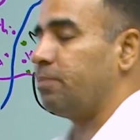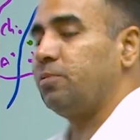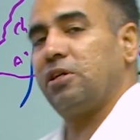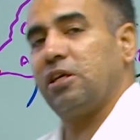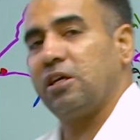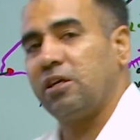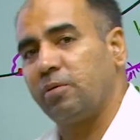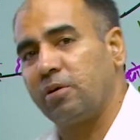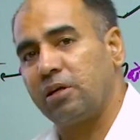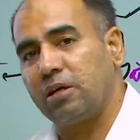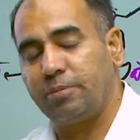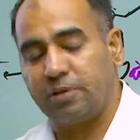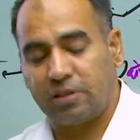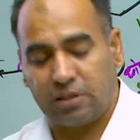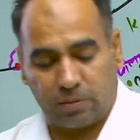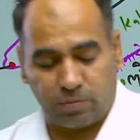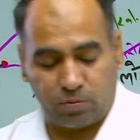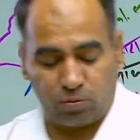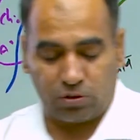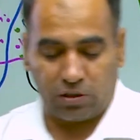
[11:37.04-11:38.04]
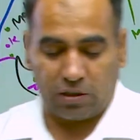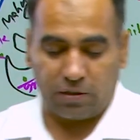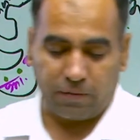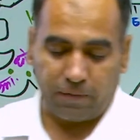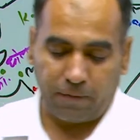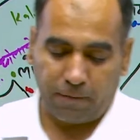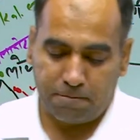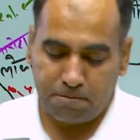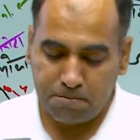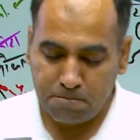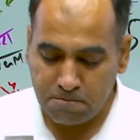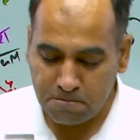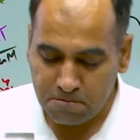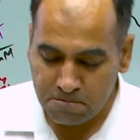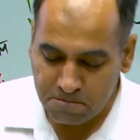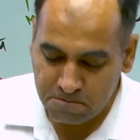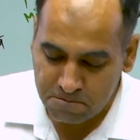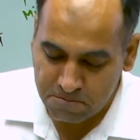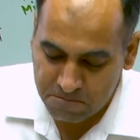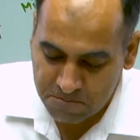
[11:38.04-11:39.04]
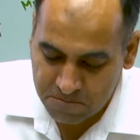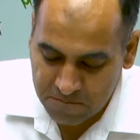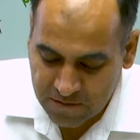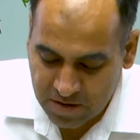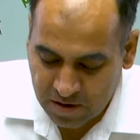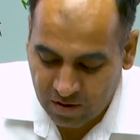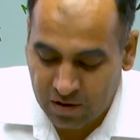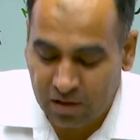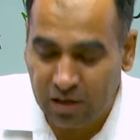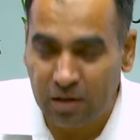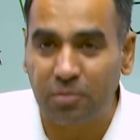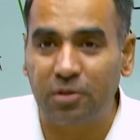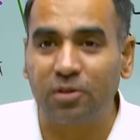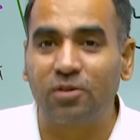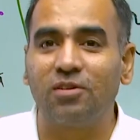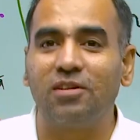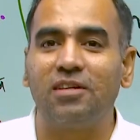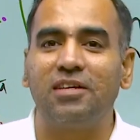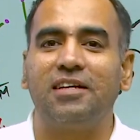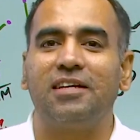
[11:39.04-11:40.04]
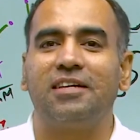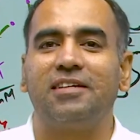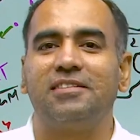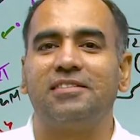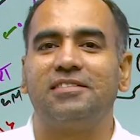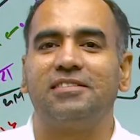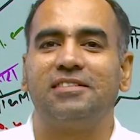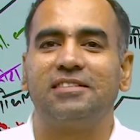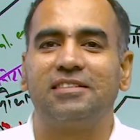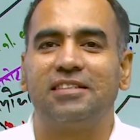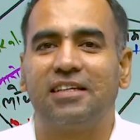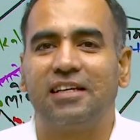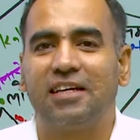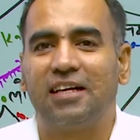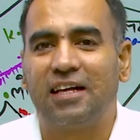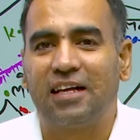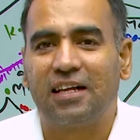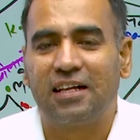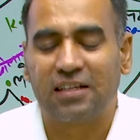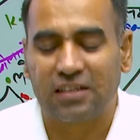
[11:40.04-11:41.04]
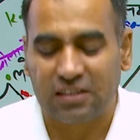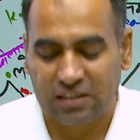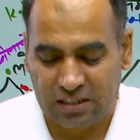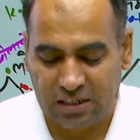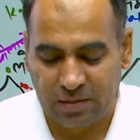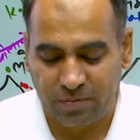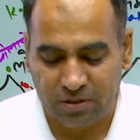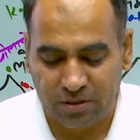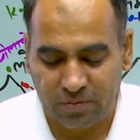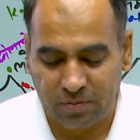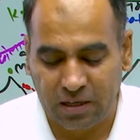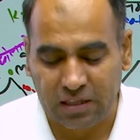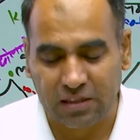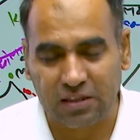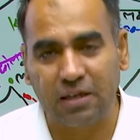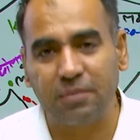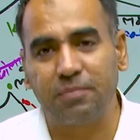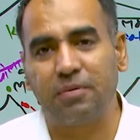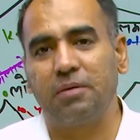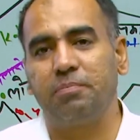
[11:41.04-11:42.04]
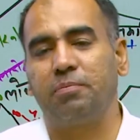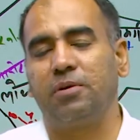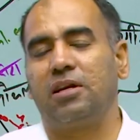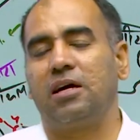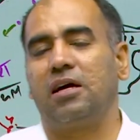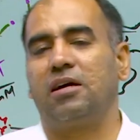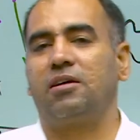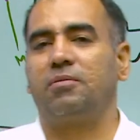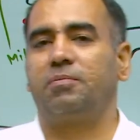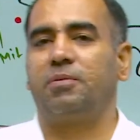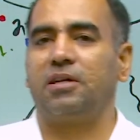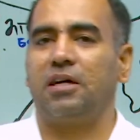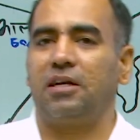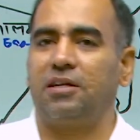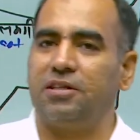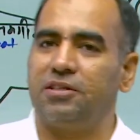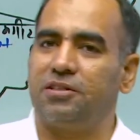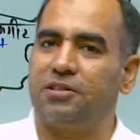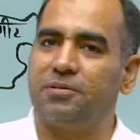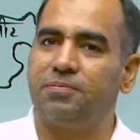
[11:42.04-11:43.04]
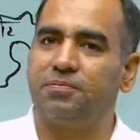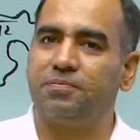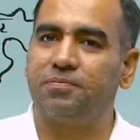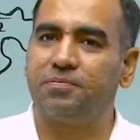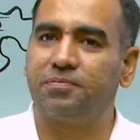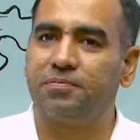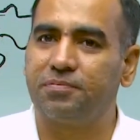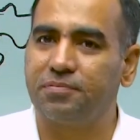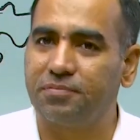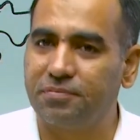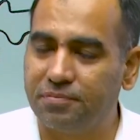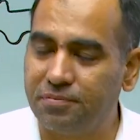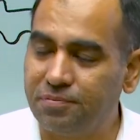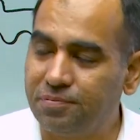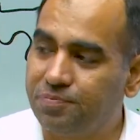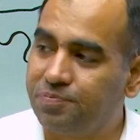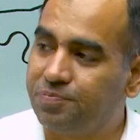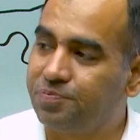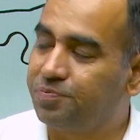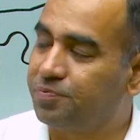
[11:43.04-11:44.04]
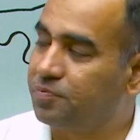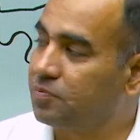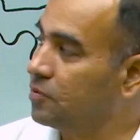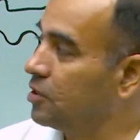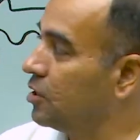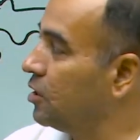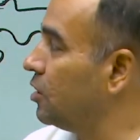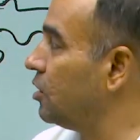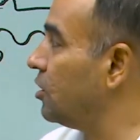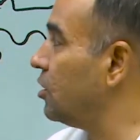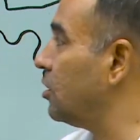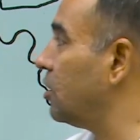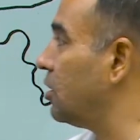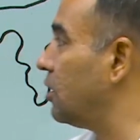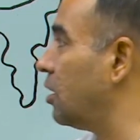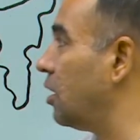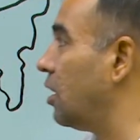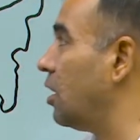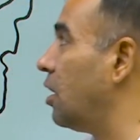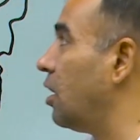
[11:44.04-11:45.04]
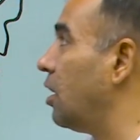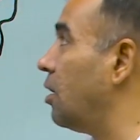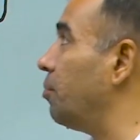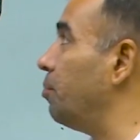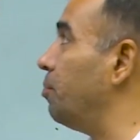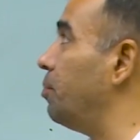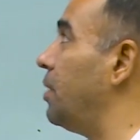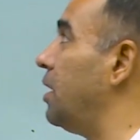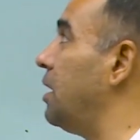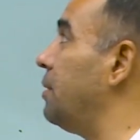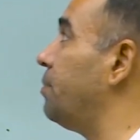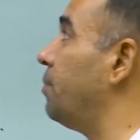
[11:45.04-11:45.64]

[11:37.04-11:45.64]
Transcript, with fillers: ठीक बना बेटा पूजा कोई कमी तो नहीं है समझ में आता है मैप बनाकर पढ़ाने से हम्म मैप